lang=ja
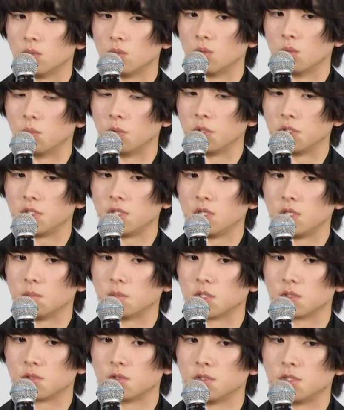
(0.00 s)
覚えてい
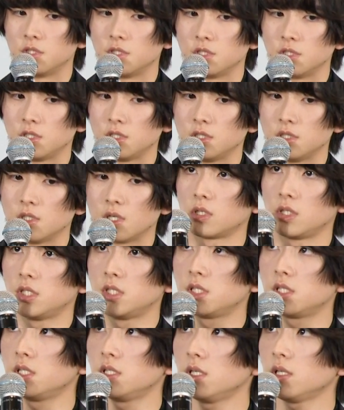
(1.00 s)
ますし、意
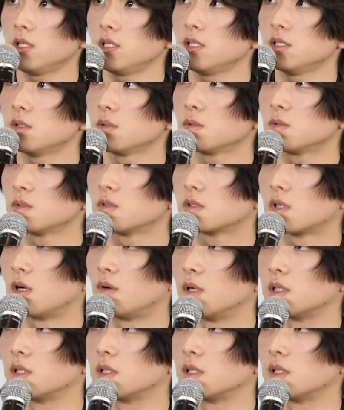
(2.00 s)
識的にすごく変